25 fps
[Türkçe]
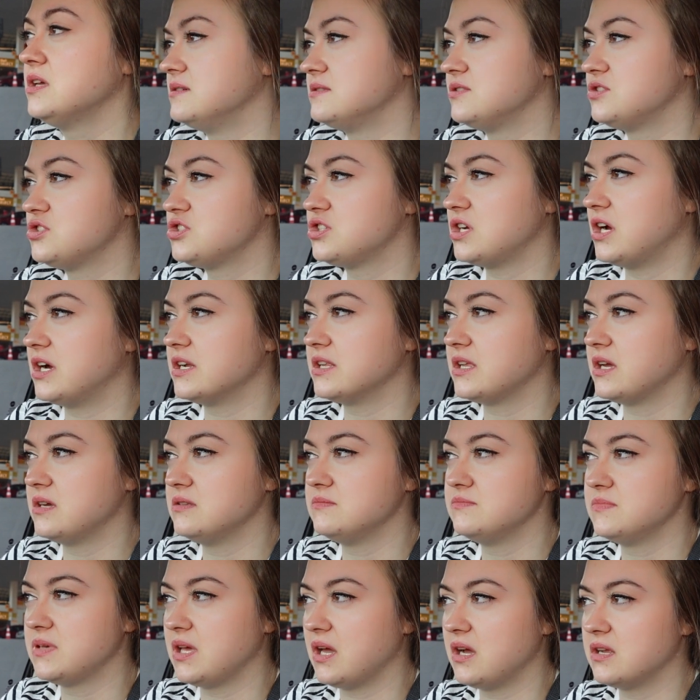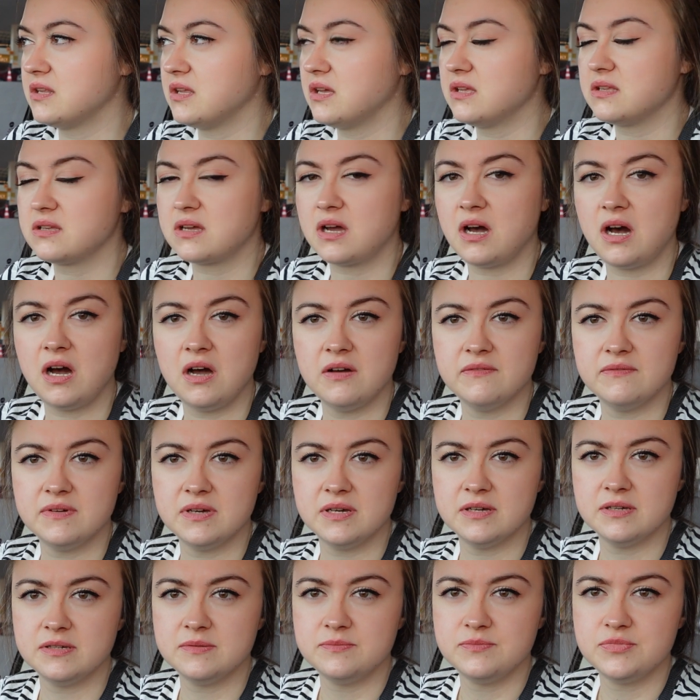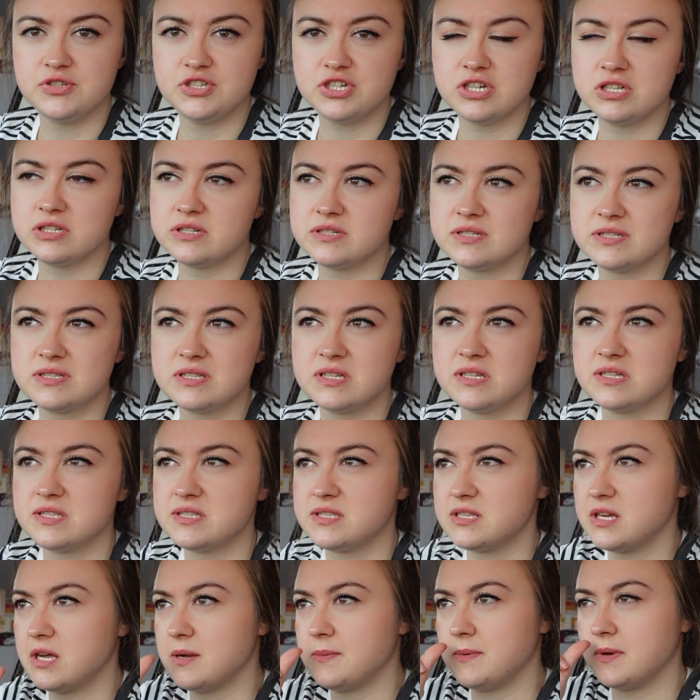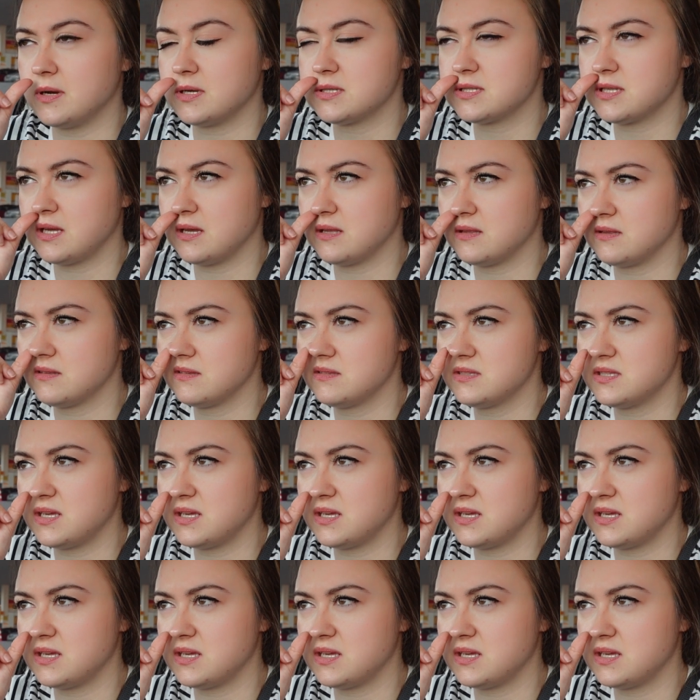Yani dışarıdan bir yerden kahve bir şey alırız ya Starbucks'tan.